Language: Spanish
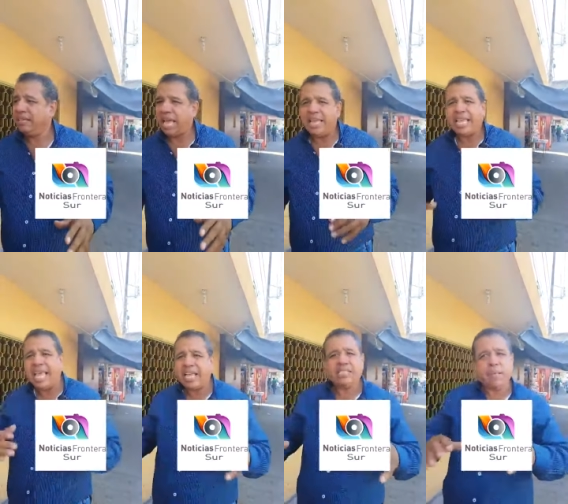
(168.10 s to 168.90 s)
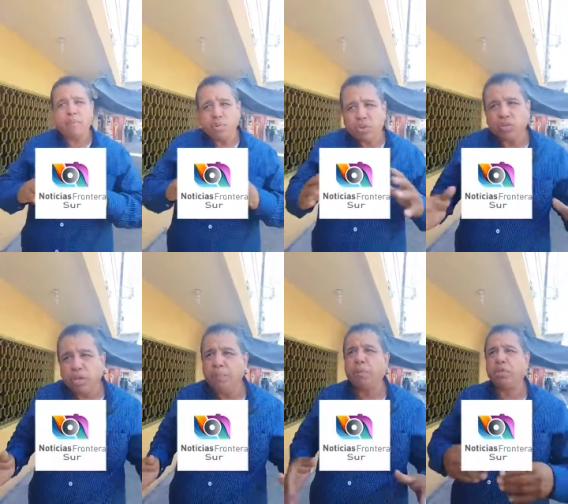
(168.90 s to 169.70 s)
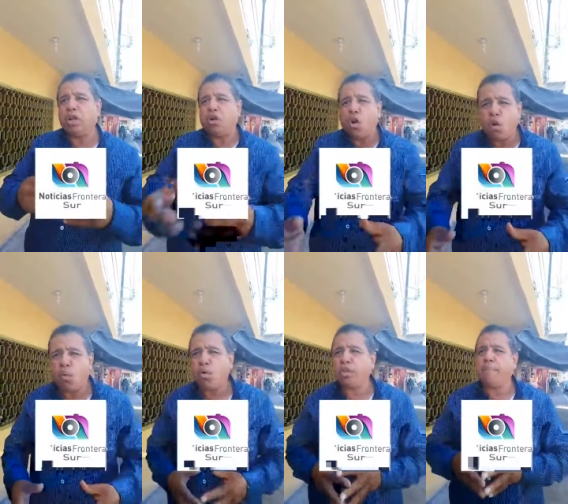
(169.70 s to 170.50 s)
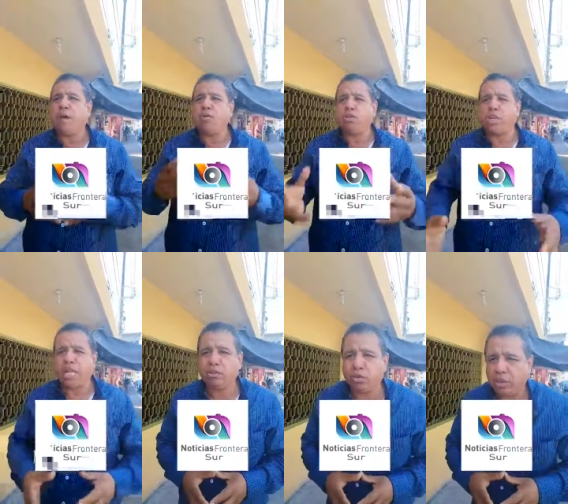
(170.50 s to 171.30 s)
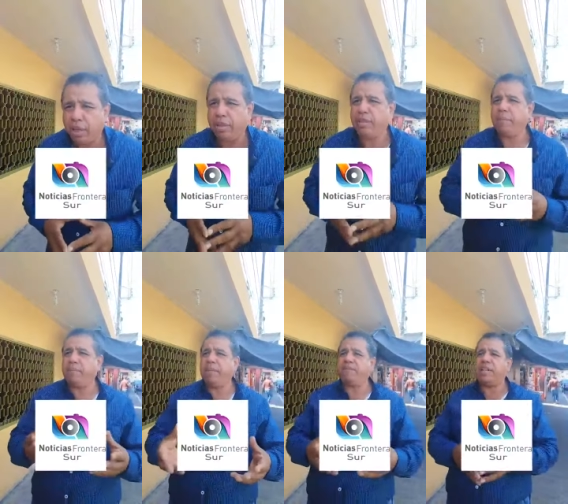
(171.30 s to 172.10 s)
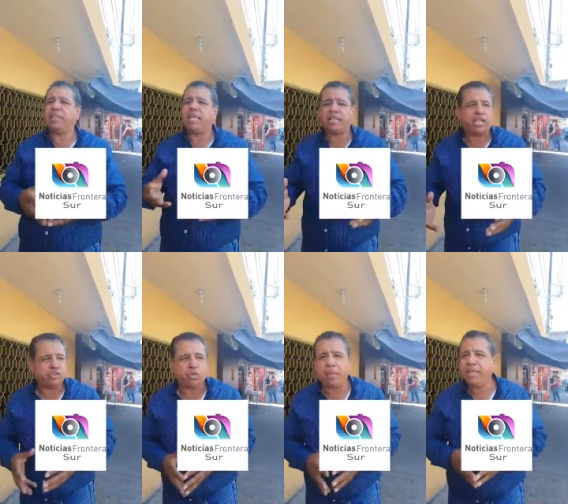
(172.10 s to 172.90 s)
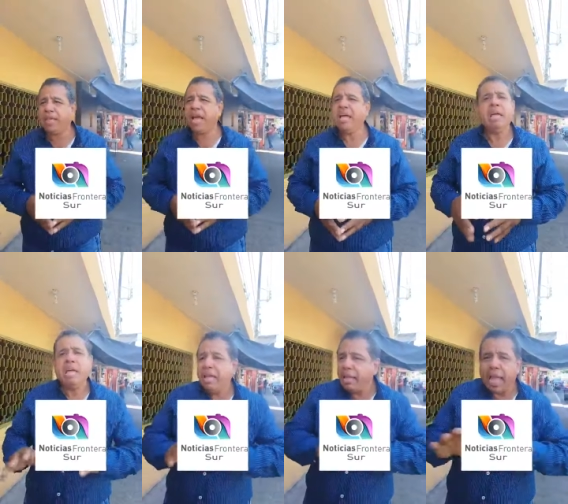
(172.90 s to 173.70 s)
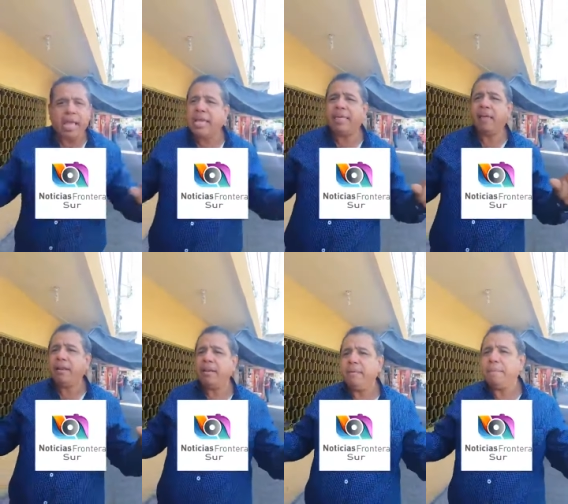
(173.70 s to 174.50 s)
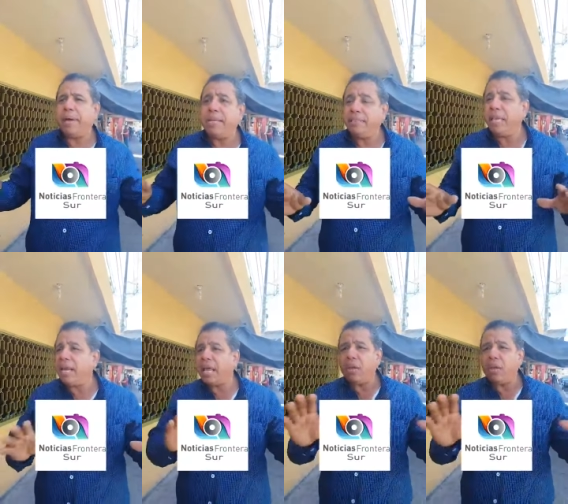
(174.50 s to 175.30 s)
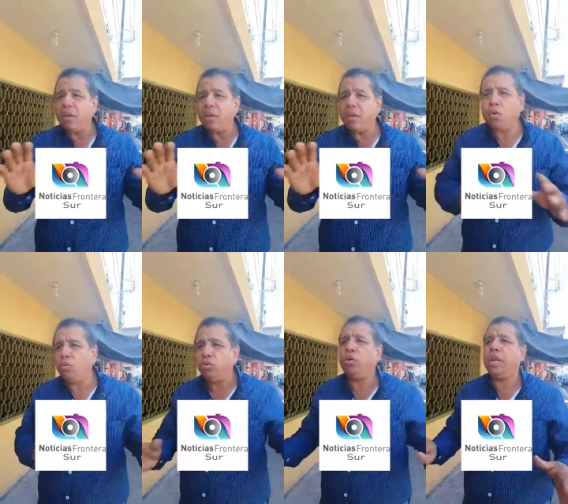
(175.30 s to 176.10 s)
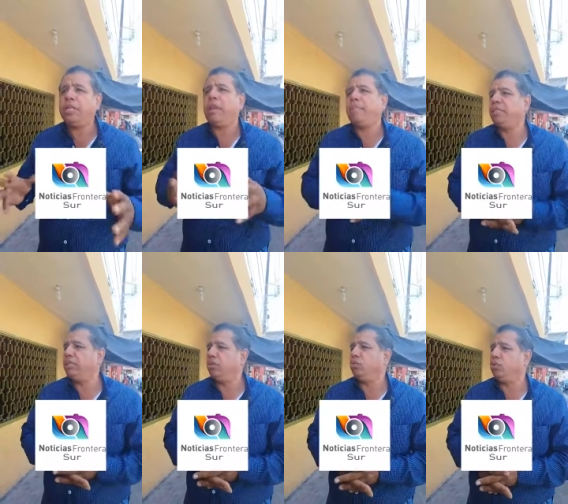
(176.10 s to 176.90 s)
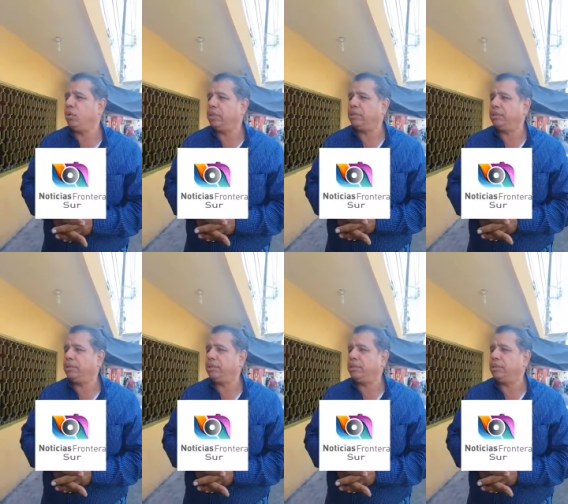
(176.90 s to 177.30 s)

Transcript: Hay quejas de muchos tipos, de robos, de malos tratos, de, falta de atención médica, que ahí quedan. pareciera que hay una colusión entre ambas instituciones.